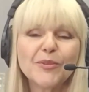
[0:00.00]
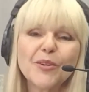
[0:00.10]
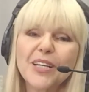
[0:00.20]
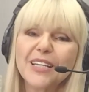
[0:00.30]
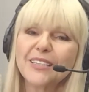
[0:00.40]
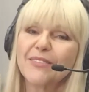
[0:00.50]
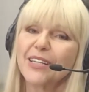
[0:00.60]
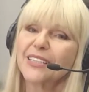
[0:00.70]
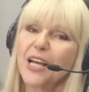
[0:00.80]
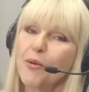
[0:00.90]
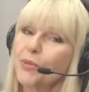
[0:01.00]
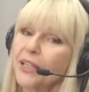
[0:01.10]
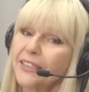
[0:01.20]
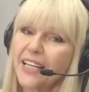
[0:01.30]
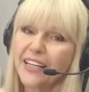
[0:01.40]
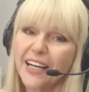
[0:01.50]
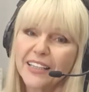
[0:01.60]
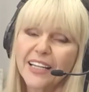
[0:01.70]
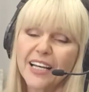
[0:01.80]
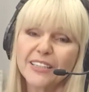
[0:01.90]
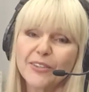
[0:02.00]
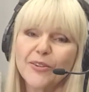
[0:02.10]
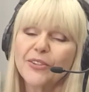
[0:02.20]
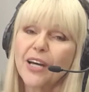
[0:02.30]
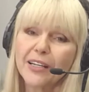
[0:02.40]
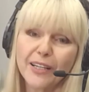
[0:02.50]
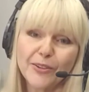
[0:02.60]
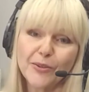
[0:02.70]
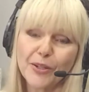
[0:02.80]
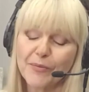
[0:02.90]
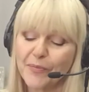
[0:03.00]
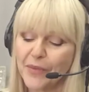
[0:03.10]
многие из вас благодарят за тот дар, которым